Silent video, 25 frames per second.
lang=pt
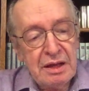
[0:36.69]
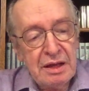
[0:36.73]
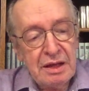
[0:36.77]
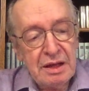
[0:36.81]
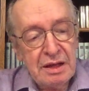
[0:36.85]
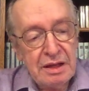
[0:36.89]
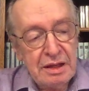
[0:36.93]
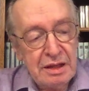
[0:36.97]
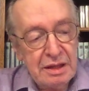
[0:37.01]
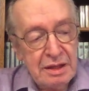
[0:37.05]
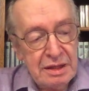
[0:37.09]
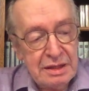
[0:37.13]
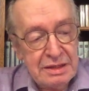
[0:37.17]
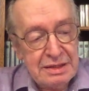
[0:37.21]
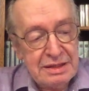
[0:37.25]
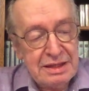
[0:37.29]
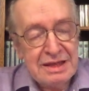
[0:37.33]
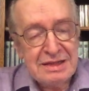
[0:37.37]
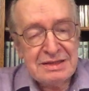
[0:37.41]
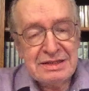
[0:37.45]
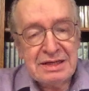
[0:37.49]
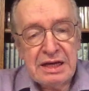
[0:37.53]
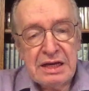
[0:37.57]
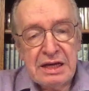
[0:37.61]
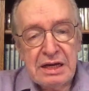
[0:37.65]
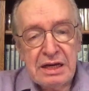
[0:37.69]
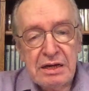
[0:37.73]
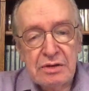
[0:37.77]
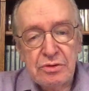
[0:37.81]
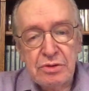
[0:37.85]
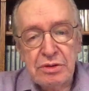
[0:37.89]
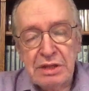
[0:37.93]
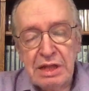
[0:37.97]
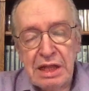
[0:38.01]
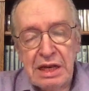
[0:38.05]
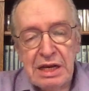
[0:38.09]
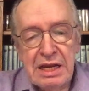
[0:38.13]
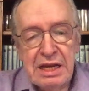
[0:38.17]
é, desenhando,
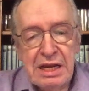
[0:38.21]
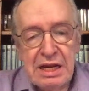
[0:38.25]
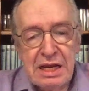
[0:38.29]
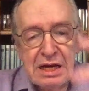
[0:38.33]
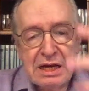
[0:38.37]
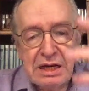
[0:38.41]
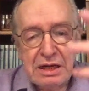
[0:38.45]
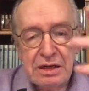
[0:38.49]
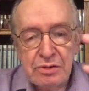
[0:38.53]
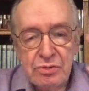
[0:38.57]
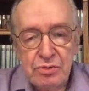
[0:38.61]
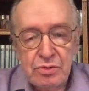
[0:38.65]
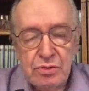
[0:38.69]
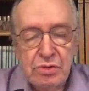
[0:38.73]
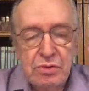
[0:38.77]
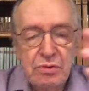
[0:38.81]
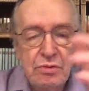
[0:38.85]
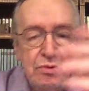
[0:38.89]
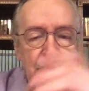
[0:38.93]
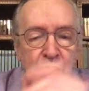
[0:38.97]
delineando